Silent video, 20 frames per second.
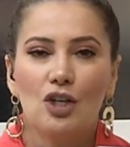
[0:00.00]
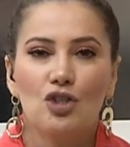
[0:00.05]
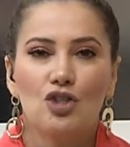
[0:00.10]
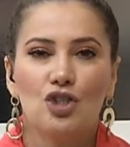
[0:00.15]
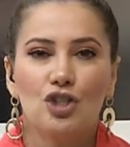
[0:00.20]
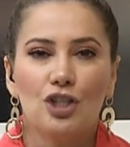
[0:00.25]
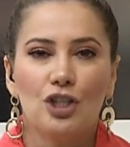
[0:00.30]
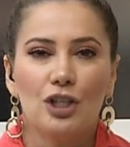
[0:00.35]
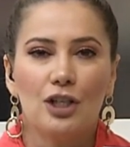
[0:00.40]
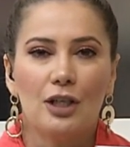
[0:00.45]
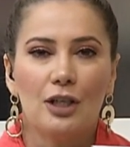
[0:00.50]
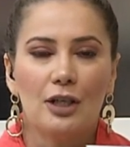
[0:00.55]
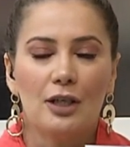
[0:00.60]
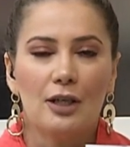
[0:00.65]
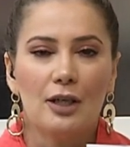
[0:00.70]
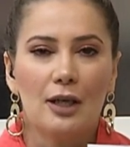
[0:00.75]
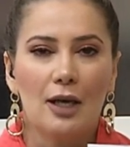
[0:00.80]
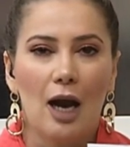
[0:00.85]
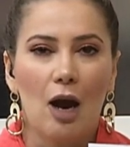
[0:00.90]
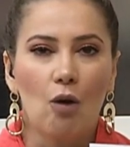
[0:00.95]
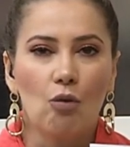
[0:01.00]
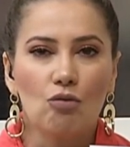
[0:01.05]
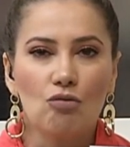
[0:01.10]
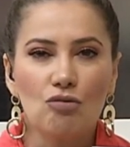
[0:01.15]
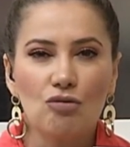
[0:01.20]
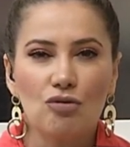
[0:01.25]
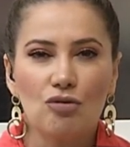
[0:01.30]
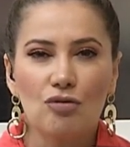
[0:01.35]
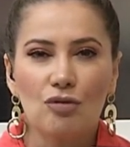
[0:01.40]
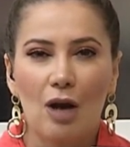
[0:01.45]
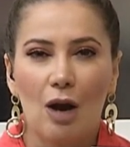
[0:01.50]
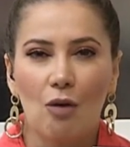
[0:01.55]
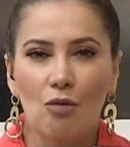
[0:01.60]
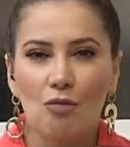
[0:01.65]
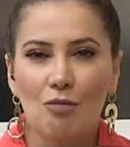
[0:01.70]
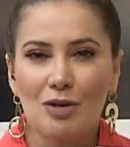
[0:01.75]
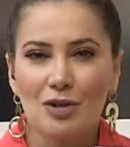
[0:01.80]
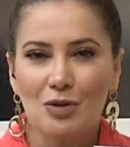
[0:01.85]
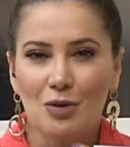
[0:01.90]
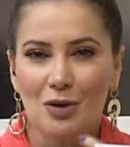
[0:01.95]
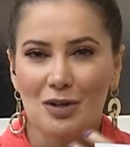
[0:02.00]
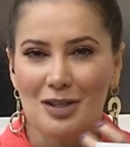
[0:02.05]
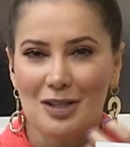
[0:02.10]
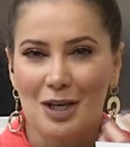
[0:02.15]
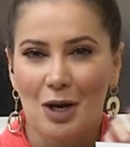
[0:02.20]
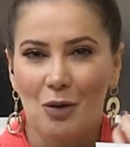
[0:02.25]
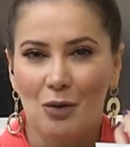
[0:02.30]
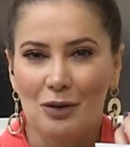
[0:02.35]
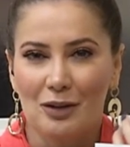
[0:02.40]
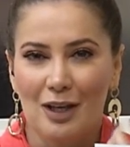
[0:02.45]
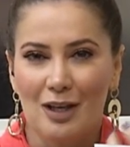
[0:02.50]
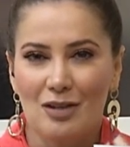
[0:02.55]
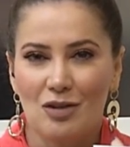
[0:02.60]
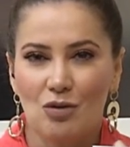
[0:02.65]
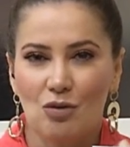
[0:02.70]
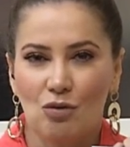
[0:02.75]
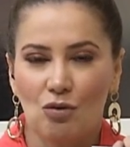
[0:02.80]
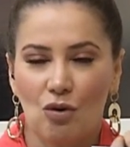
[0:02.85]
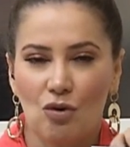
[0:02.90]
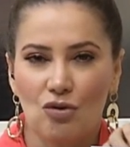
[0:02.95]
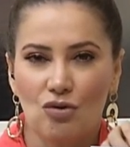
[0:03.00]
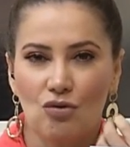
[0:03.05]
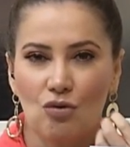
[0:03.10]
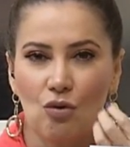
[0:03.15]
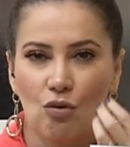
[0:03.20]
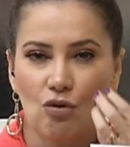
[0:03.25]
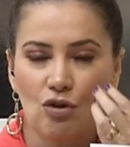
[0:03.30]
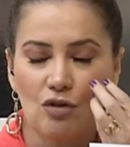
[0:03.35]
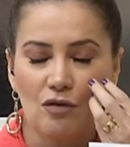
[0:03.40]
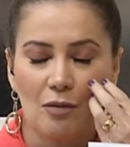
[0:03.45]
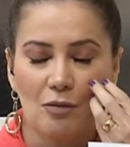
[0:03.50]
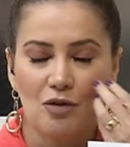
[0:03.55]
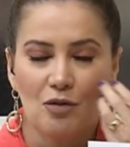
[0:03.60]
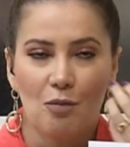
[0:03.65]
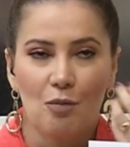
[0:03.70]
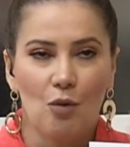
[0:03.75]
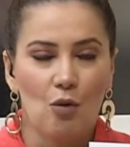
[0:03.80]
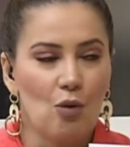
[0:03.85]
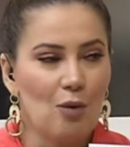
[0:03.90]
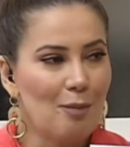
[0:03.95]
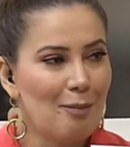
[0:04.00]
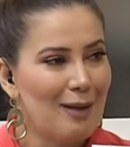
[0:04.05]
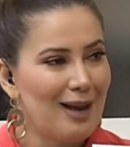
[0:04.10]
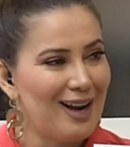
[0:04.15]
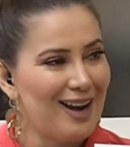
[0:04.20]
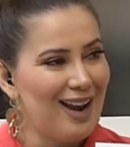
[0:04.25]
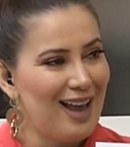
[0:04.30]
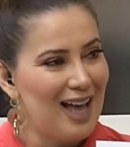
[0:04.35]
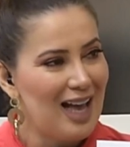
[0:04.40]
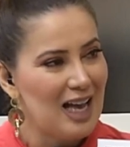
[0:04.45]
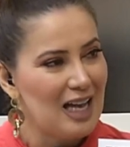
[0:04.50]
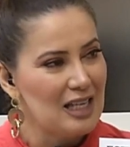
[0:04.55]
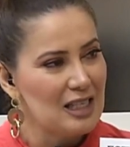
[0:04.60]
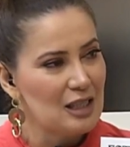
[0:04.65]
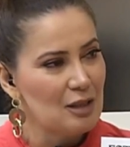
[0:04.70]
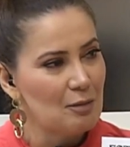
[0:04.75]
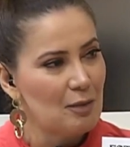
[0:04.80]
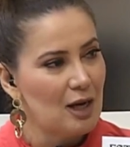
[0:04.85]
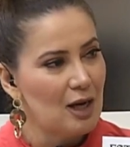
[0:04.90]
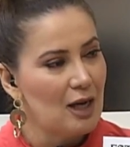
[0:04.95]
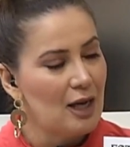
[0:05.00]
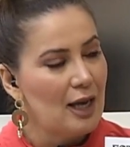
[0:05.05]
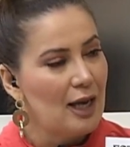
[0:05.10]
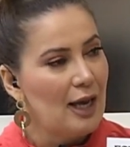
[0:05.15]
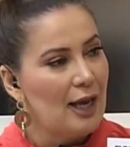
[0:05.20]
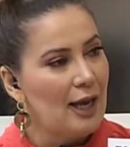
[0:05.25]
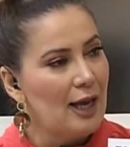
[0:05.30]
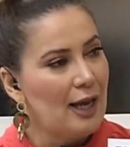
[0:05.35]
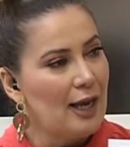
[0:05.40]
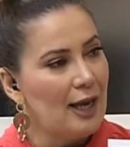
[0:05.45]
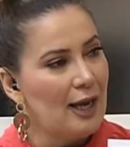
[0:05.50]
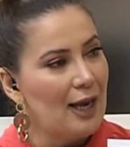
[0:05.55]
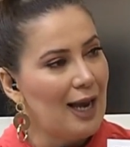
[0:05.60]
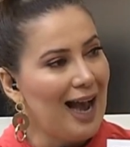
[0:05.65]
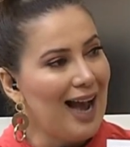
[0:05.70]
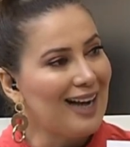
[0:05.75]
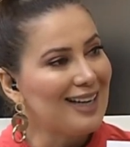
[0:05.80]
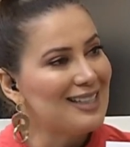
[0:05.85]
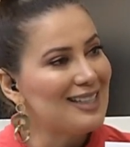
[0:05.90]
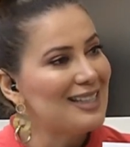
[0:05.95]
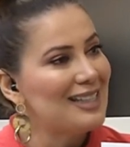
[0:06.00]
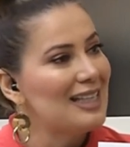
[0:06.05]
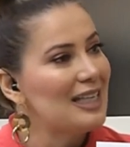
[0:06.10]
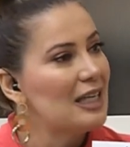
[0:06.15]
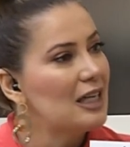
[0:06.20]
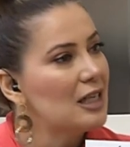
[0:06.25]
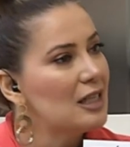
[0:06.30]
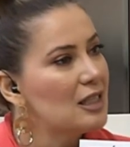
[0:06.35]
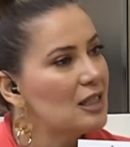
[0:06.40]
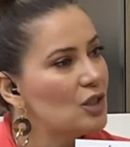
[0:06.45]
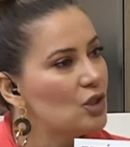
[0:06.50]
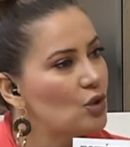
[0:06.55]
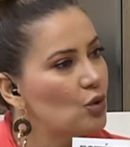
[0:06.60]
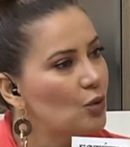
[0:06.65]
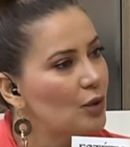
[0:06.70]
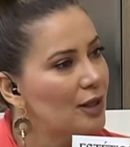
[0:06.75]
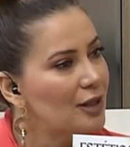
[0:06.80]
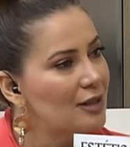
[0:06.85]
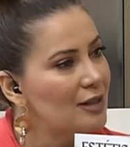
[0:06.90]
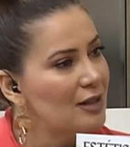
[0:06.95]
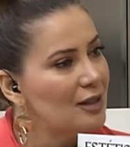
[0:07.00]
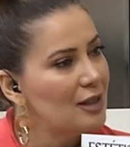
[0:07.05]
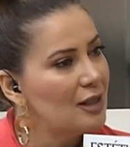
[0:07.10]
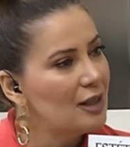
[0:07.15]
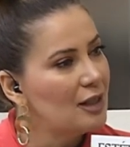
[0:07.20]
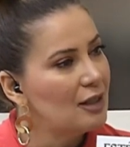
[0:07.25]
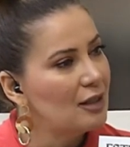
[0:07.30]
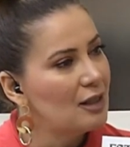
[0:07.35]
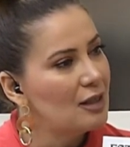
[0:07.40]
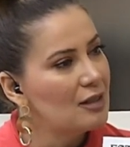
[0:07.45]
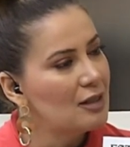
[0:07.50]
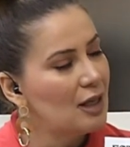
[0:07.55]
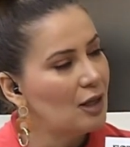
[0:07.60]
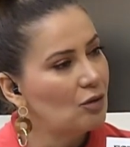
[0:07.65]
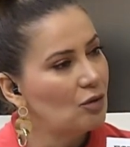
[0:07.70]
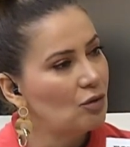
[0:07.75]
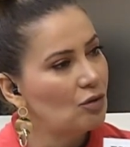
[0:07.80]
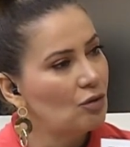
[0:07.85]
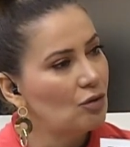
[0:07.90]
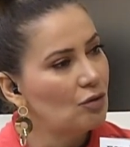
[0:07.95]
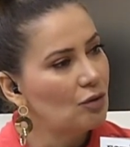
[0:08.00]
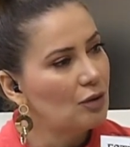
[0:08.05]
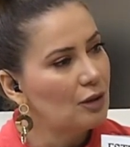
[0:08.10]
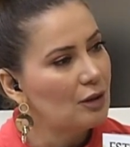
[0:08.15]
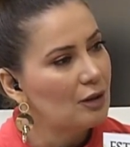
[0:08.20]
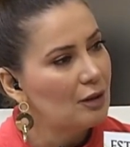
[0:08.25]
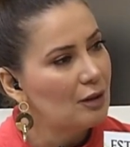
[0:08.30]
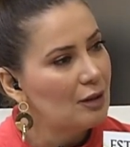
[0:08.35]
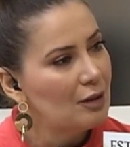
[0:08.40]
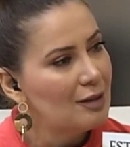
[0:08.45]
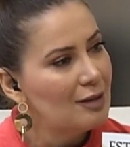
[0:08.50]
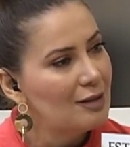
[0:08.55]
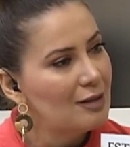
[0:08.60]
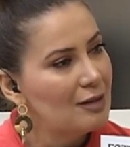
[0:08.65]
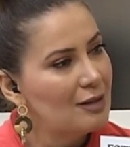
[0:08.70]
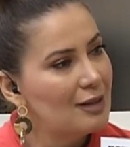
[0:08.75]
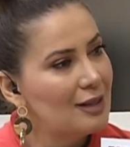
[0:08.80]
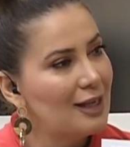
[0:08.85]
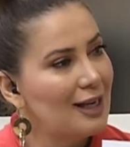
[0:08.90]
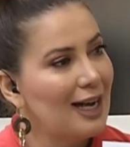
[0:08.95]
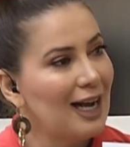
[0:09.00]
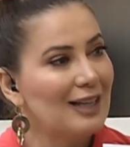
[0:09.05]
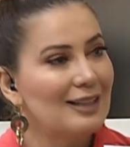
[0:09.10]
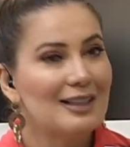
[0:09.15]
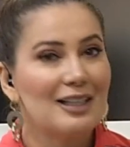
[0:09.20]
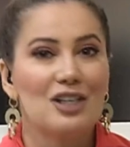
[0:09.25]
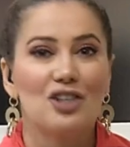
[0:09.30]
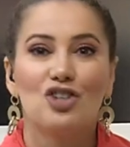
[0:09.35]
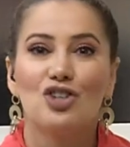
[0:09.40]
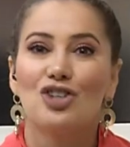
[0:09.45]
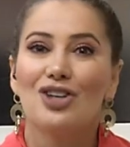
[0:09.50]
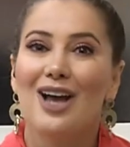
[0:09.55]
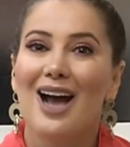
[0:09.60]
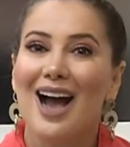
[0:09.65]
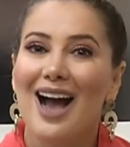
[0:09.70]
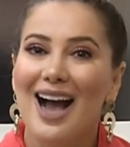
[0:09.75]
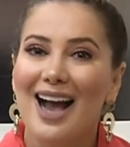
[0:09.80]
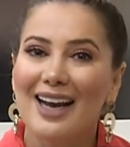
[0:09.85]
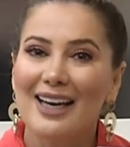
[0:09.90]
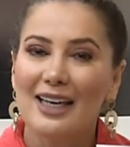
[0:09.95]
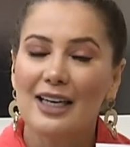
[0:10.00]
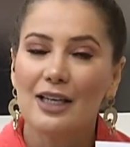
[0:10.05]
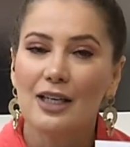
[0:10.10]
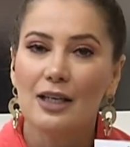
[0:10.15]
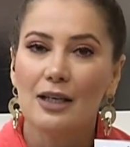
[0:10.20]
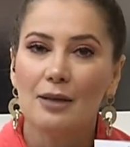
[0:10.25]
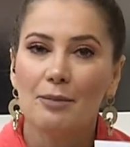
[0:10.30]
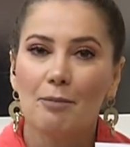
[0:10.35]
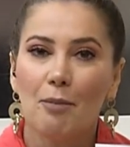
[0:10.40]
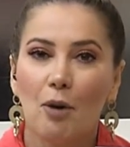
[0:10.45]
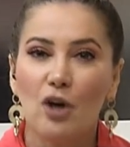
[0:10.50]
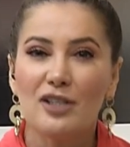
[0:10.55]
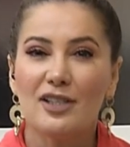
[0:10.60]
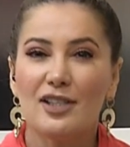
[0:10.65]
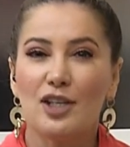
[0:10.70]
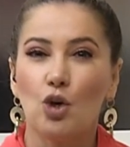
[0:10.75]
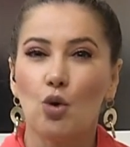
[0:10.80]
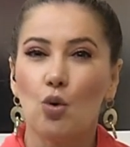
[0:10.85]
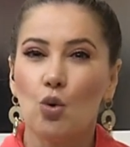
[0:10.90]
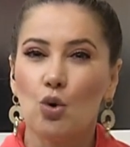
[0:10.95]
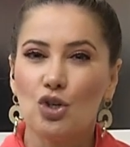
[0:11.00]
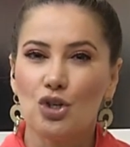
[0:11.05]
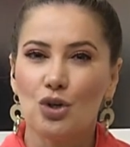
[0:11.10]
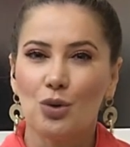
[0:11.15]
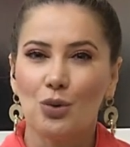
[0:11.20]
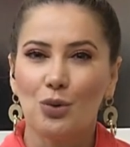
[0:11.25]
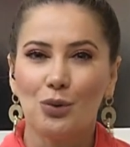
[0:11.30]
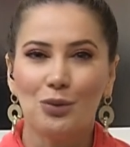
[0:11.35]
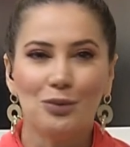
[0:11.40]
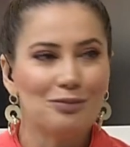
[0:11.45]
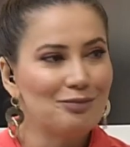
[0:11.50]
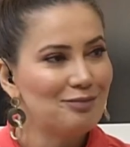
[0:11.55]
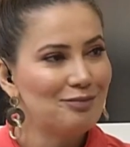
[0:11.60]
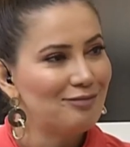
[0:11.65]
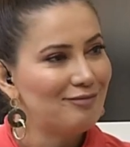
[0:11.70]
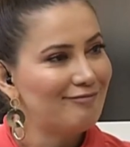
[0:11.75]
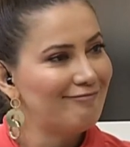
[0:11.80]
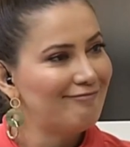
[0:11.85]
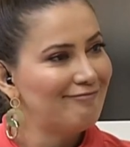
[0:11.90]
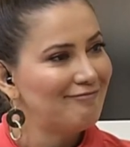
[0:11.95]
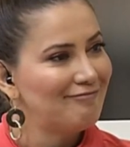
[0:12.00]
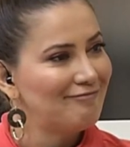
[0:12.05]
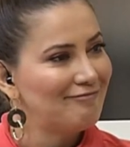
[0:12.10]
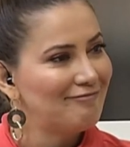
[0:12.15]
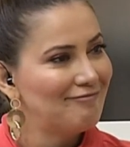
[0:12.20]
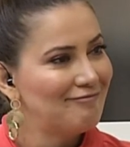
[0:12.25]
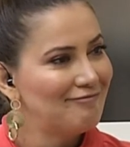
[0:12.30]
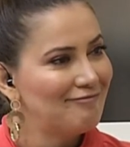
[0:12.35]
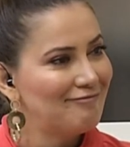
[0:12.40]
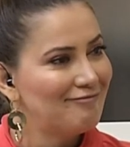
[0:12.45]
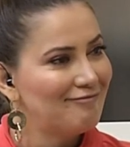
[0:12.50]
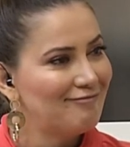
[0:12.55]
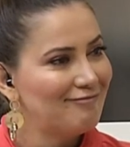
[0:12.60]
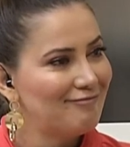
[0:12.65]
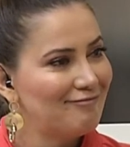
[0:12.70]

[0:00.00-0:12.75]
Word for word: de alguns, algumas coisas que acontecem no nosso rosto, vamos supor, melasma, é, axilas escurecidas, né, doutora? Cicatrizes de Cicatriz acne. de acne, quem fez... pós-cirúrgico. Sim, quem fez aquela